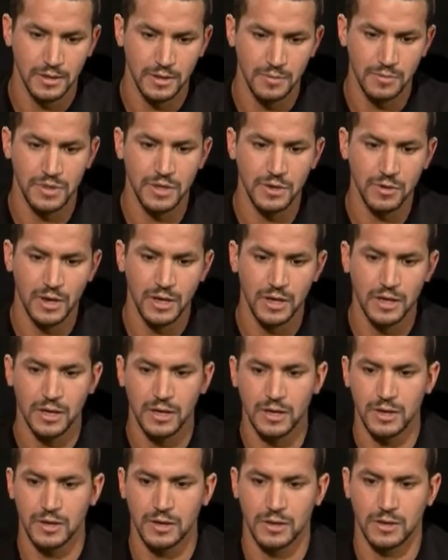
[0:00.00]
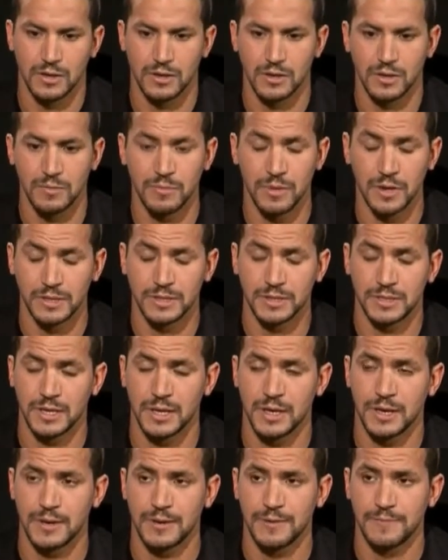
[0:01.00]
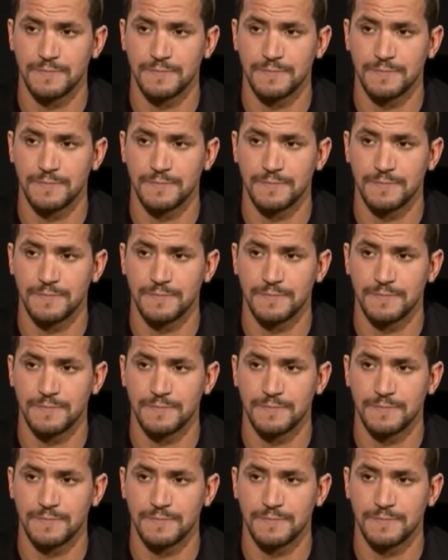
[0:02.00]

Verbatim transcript: نبنيو على باز صحيحه